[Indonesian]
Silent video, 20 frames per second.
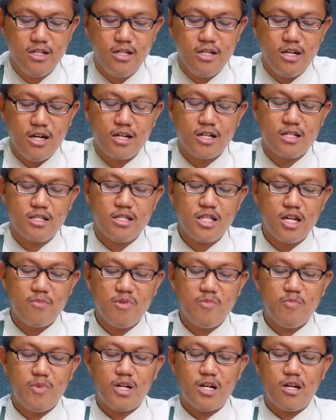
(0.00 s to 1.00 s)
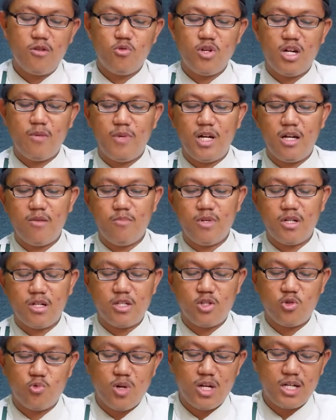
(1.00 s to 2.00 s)
Akan tetapi para ulama
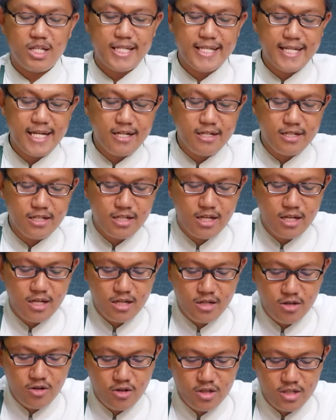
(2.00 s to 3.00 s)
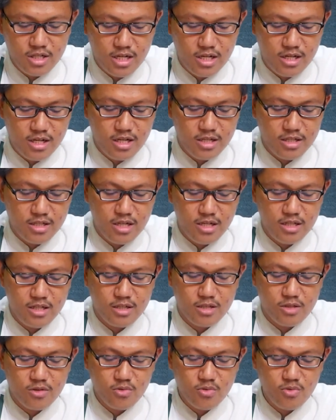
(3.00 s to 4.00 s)
mengecualikan kalau darahnya
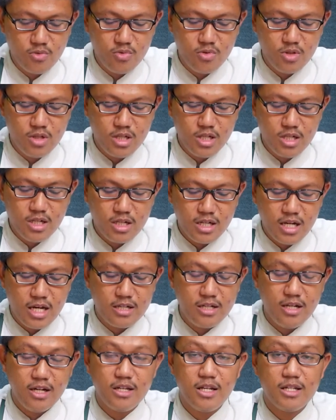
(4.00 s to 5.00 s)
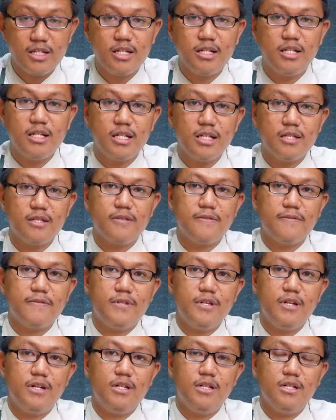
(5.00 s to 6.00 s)
itu kadarnya sedikit
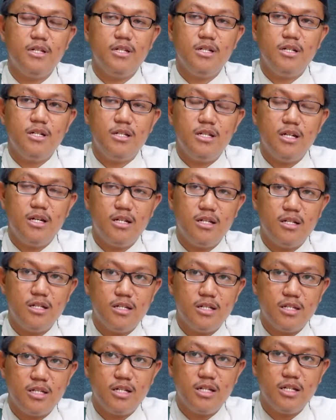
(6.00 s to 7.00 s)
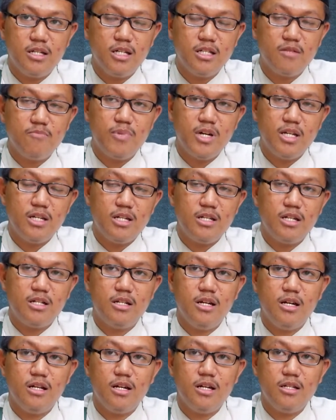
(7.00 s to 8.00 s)
ya. Dan sedikit banyaknya
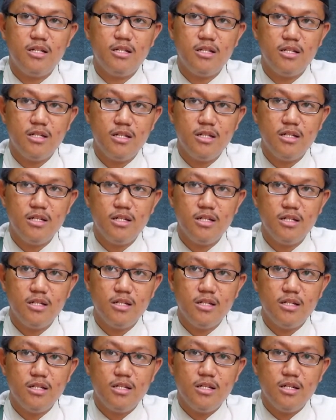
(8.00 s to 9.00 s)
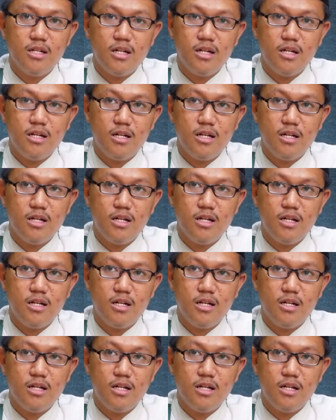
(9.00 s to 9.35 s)
darah ini e,